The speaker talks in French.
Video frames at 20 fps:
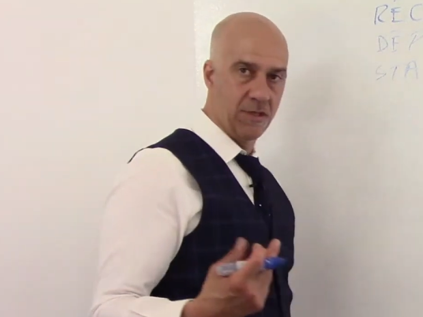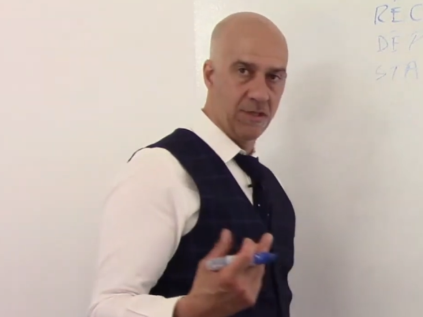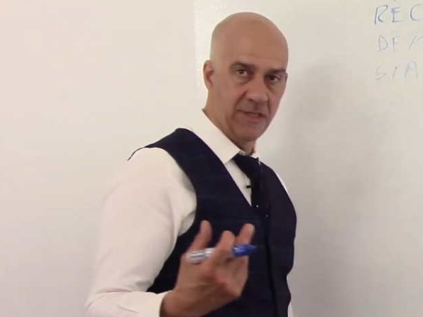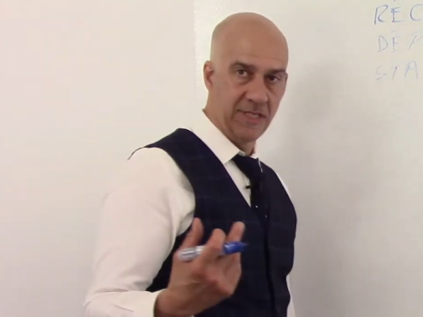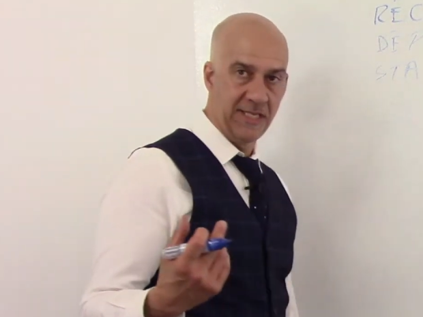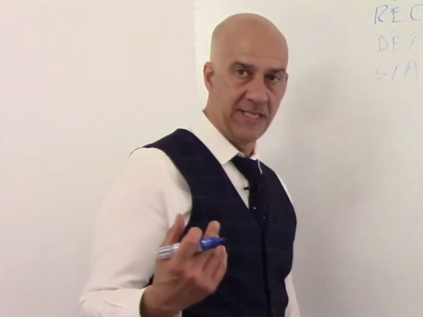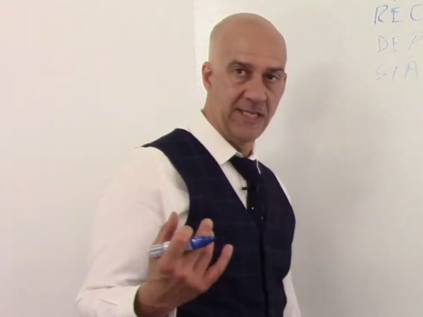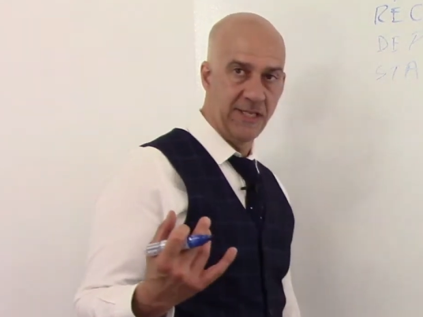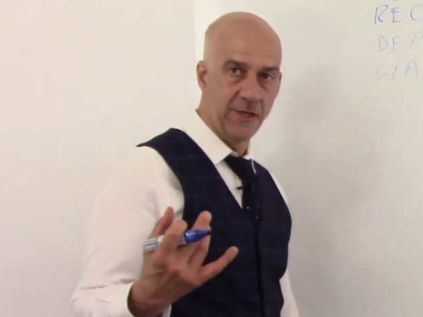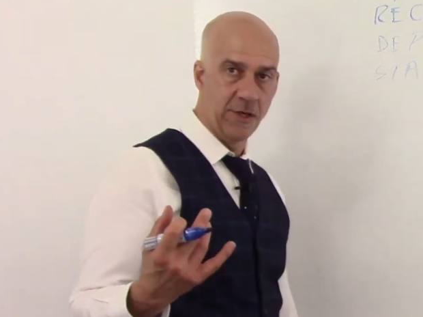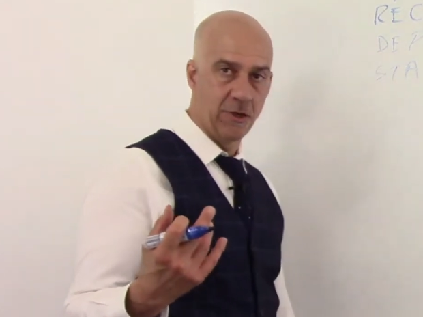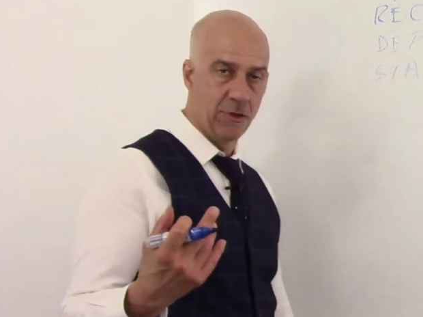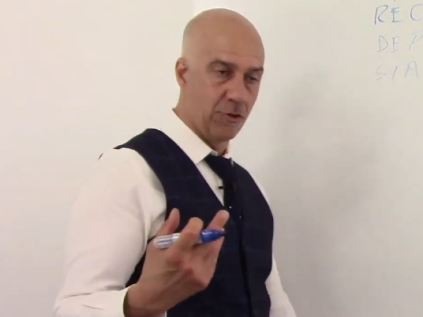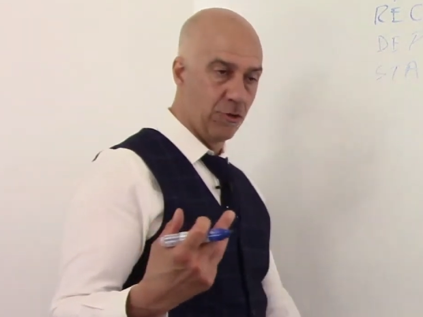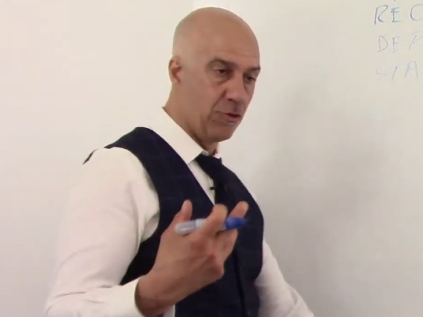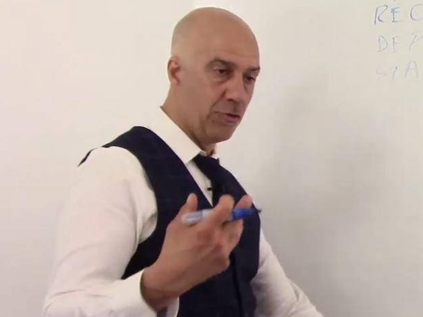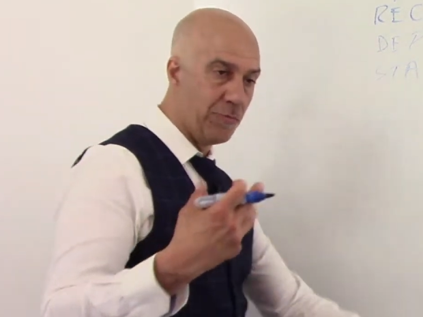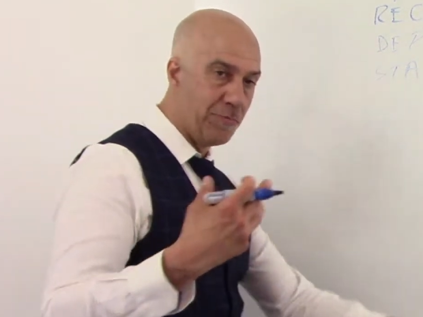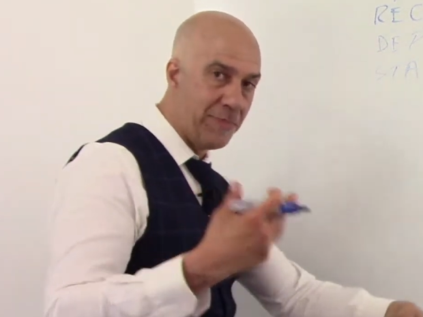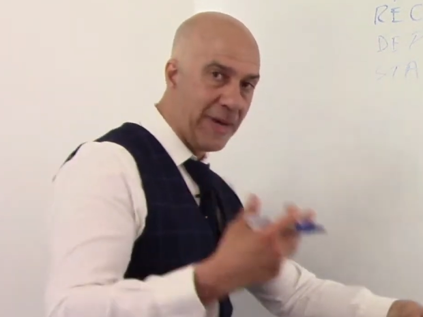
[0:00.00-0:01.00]
il y a
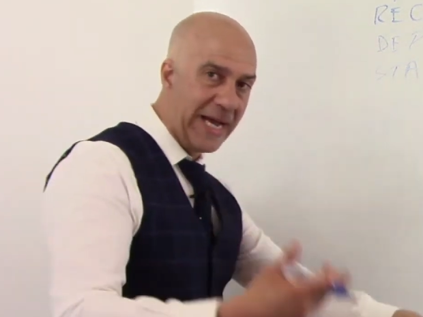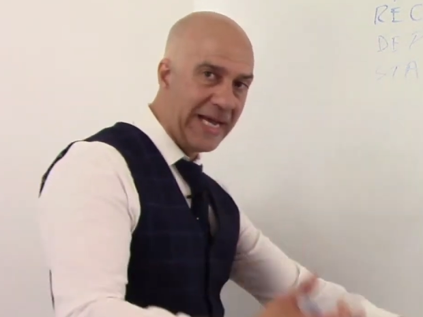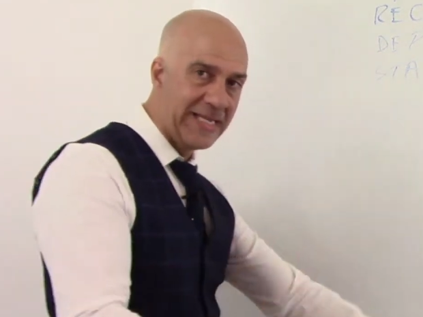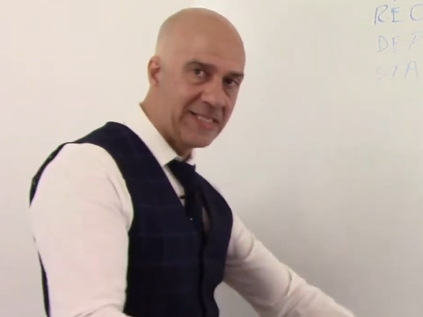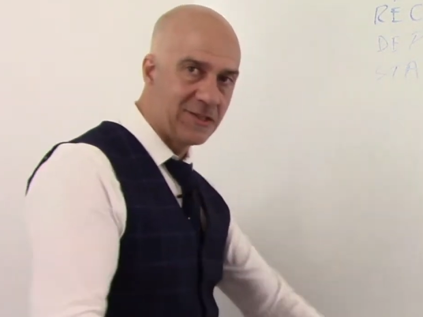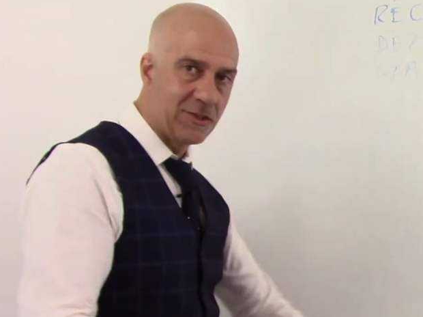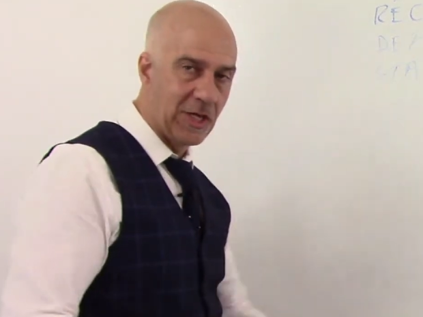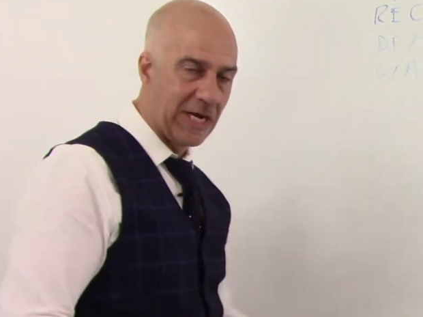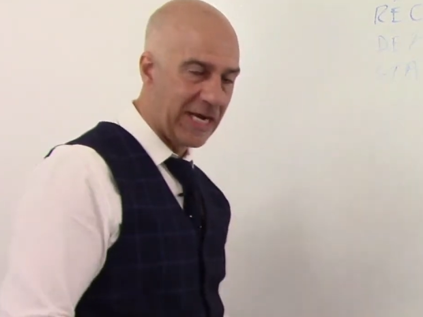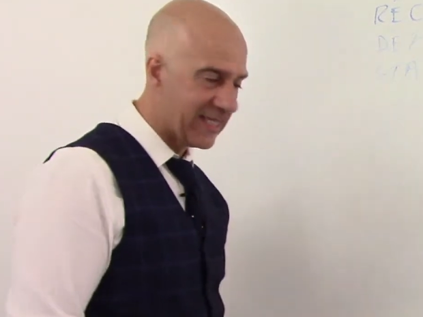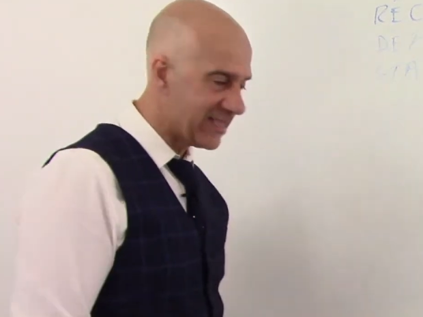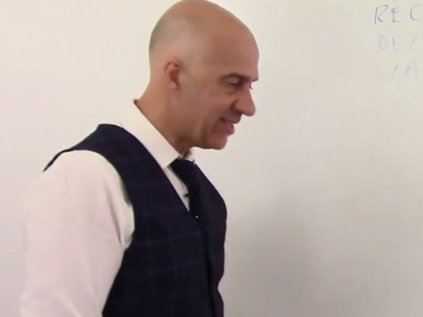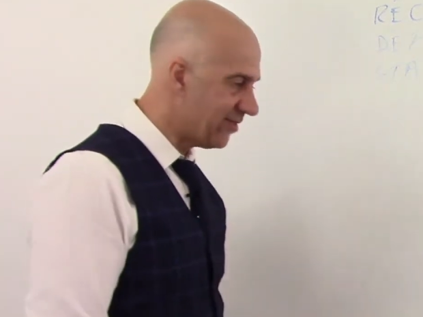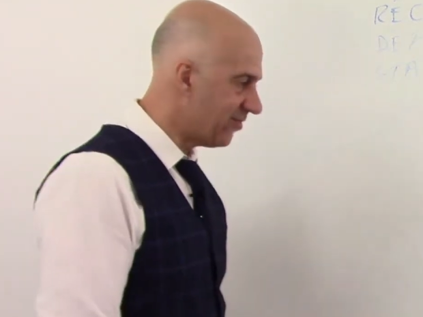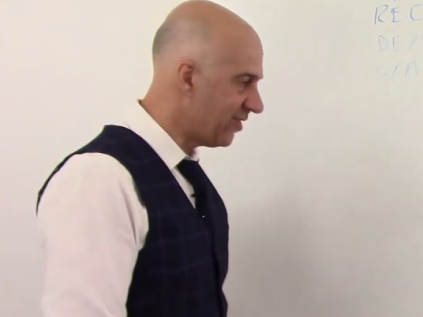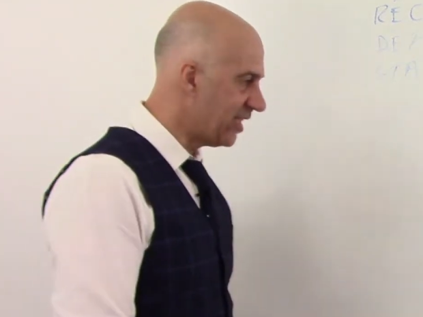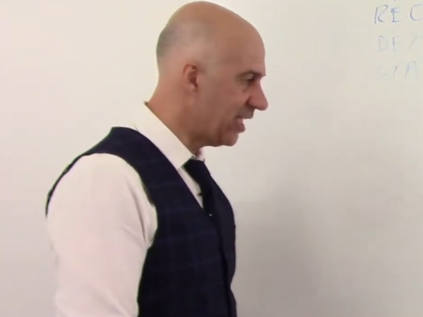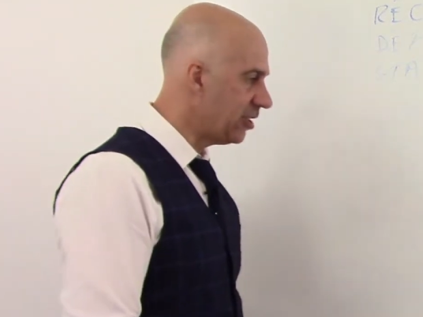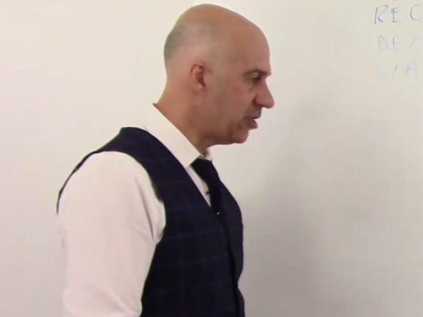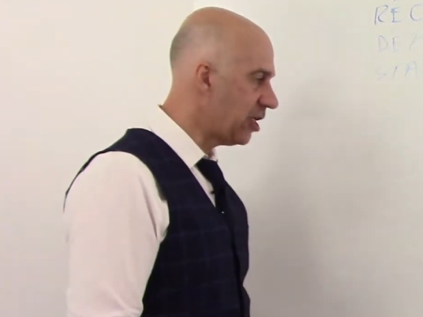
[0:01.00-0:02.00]
une baisse de
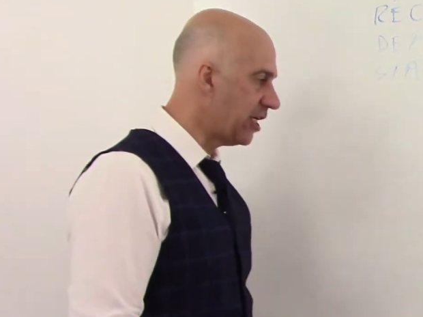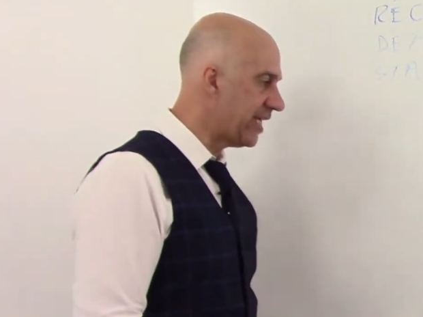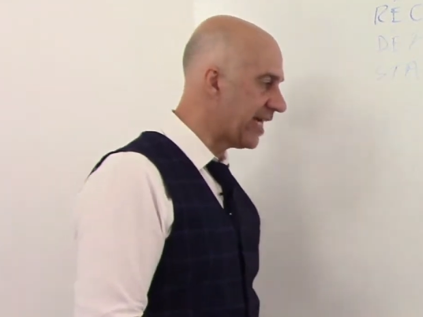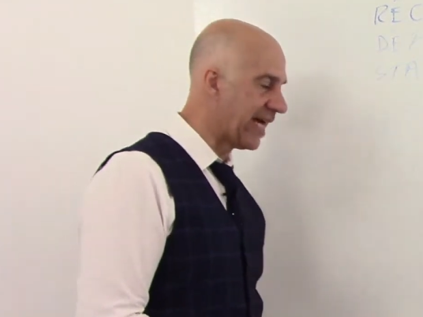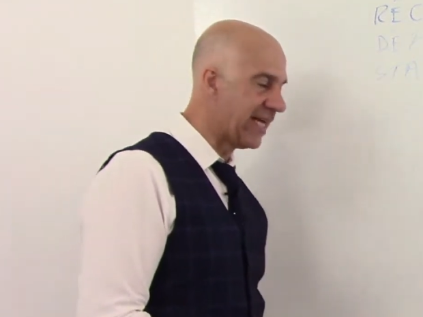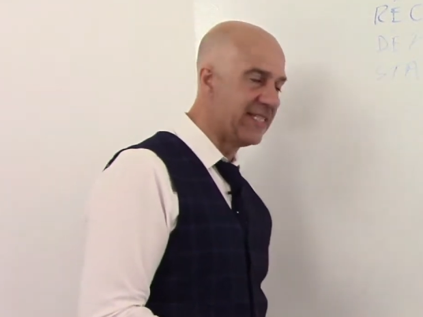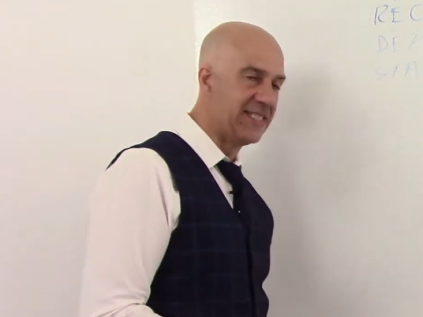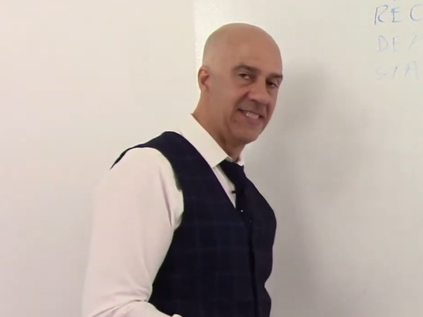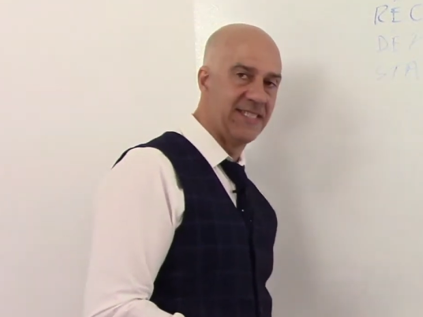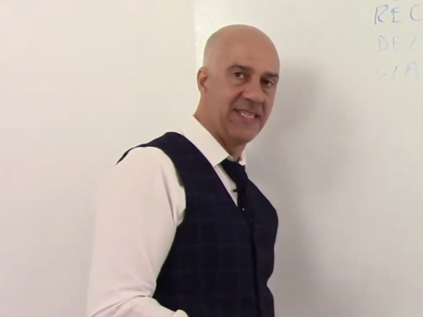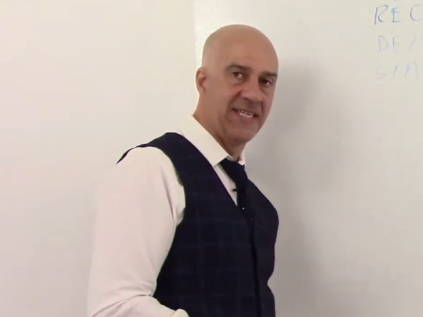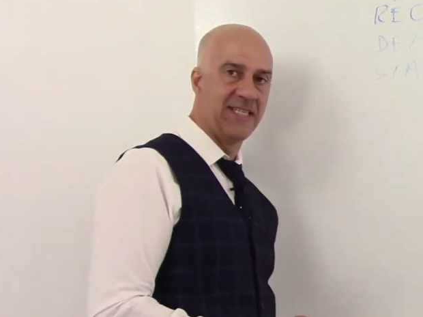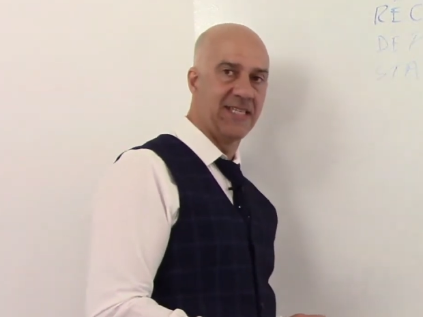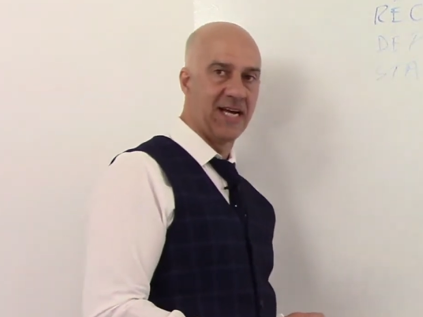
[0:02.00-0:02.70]
l'activité généralisée